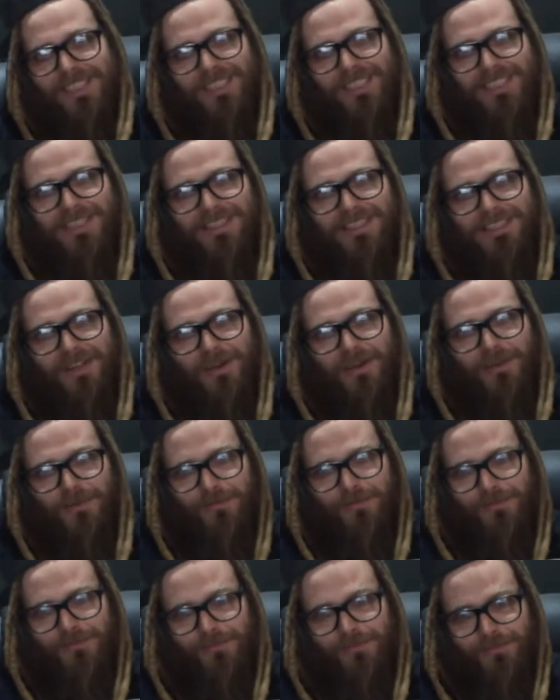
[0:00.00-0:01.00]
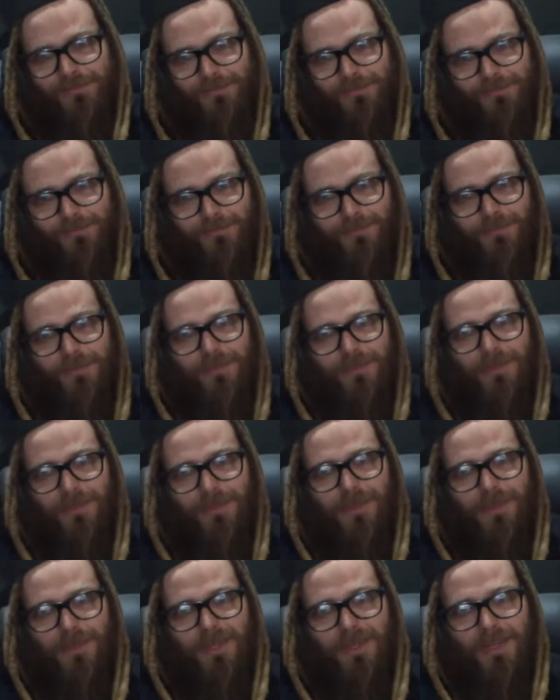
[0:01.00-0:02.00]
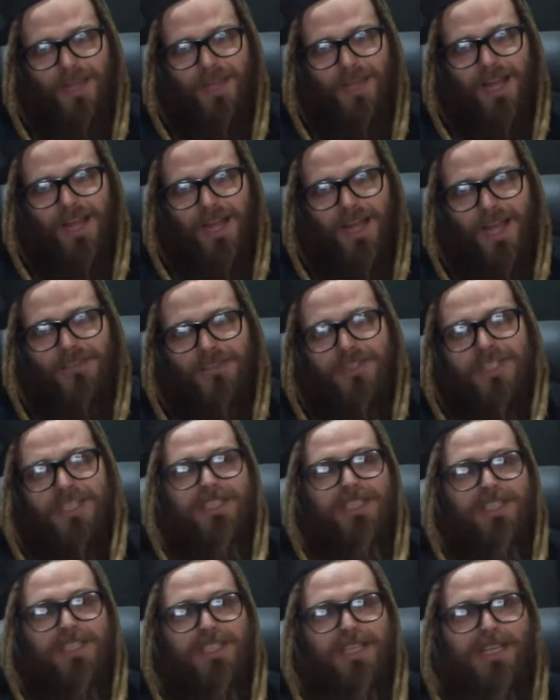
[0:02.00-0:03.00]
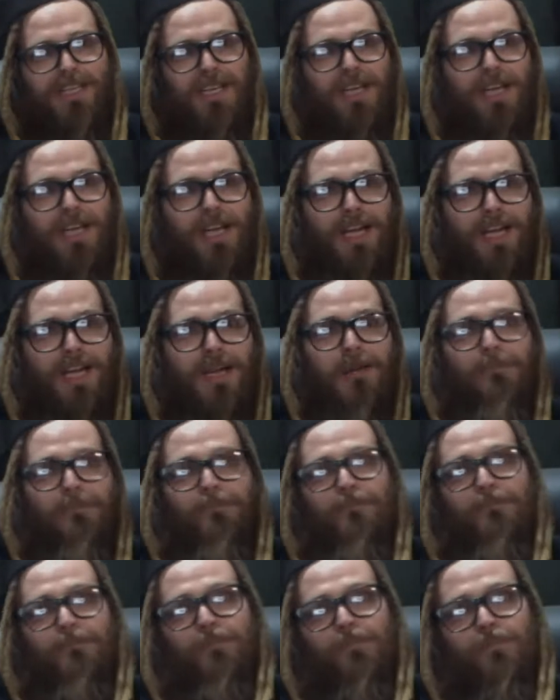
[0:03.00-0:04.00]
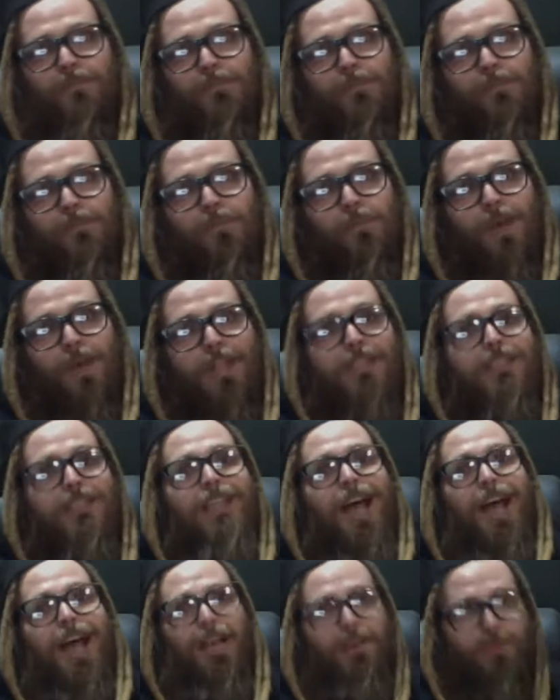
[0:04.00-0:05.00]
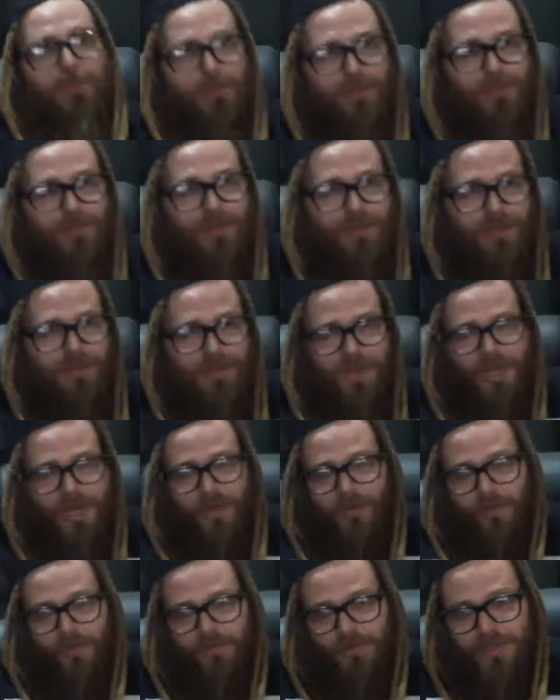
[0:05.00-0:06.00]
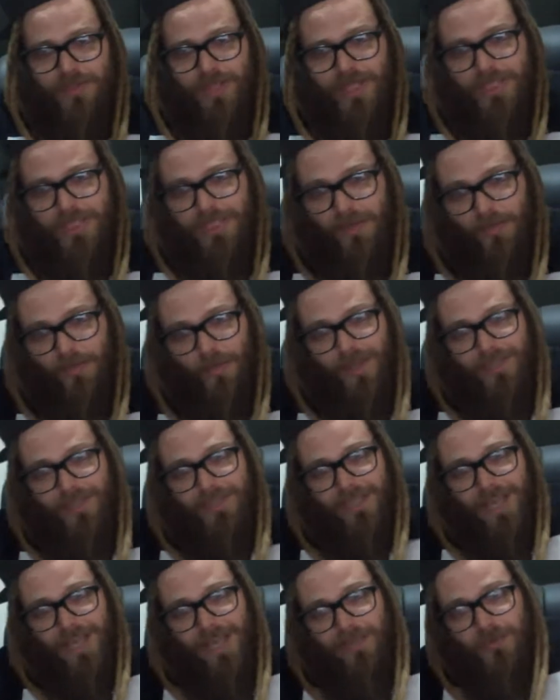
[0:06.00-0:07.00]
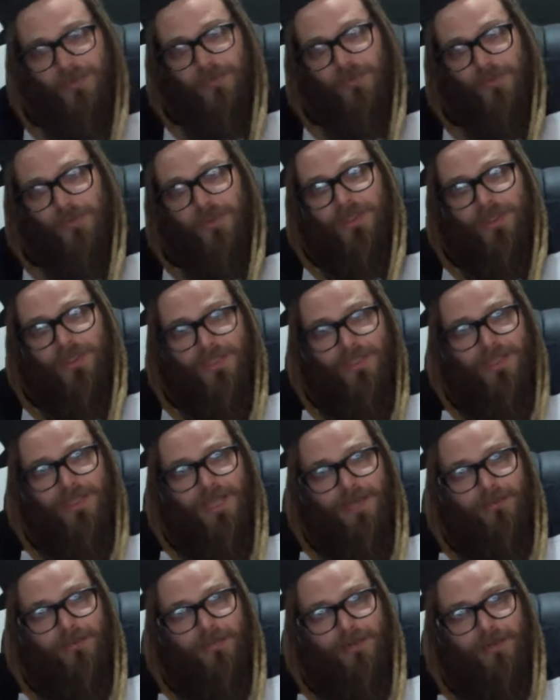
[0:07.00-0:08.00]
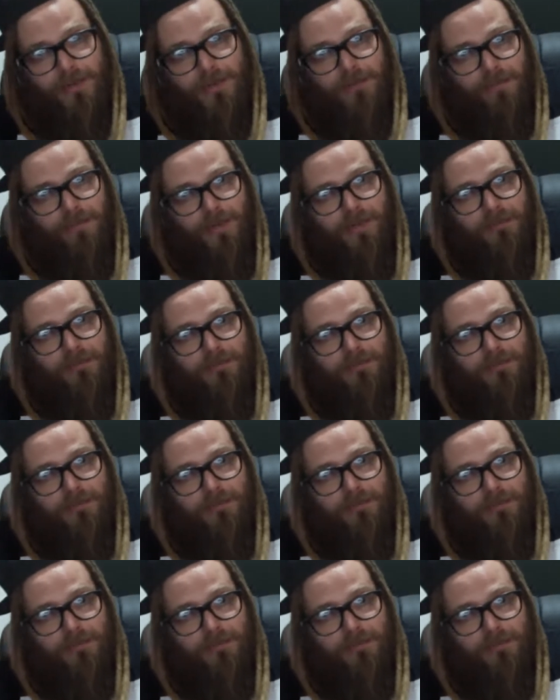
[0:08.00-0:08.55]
Então, aí é o seguinte. É, um atalho, né? Como seria um atalho, né, para